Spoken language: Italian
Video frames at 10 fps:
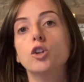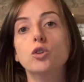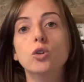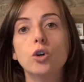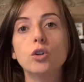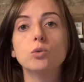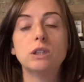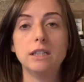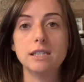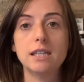Non
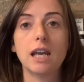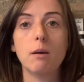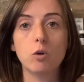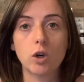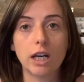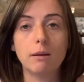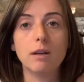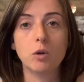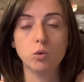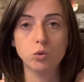utilizzeremo
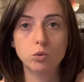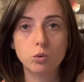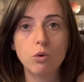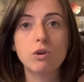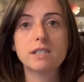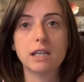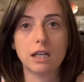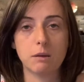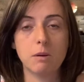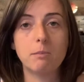creme untuose,
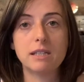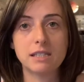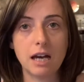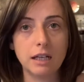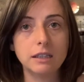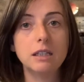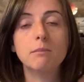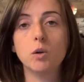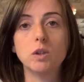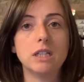creme pesanti, ma
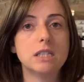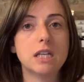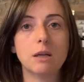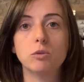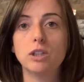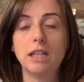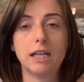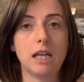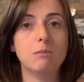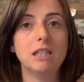utilizzeremo delle
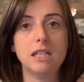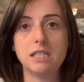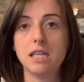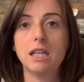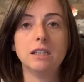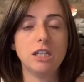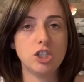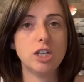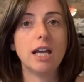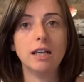creme, dei sieri, dei
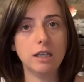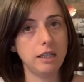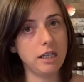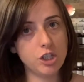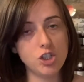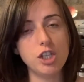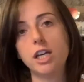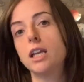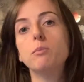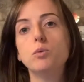gel
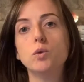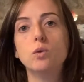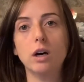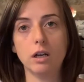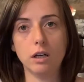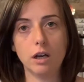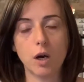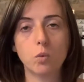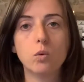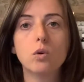leggeri, più eh,
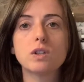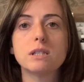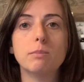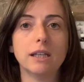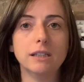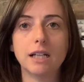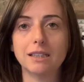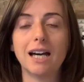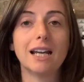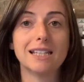acquosi per
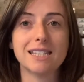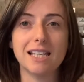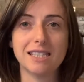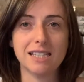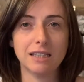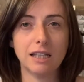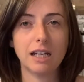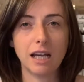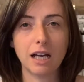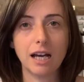idratare senza
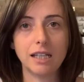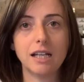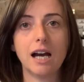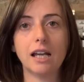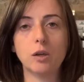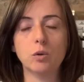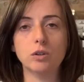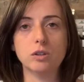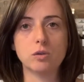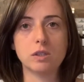andare a caricare
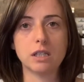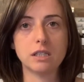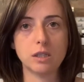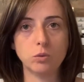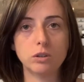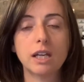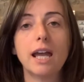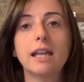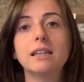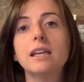con sostanze
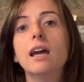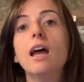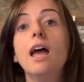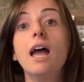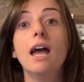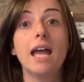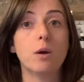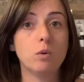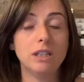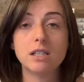nutrienti e
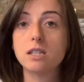quindi